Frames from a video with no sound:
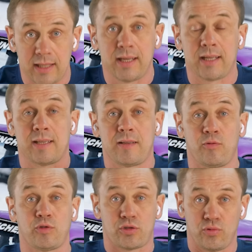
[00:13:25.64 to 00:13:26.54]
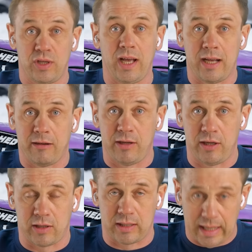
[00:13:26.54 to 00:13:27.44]
да. Вот судья
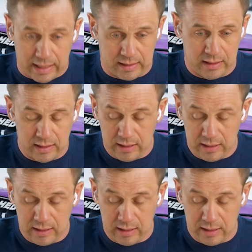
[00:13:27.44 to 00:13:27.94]
говорит так,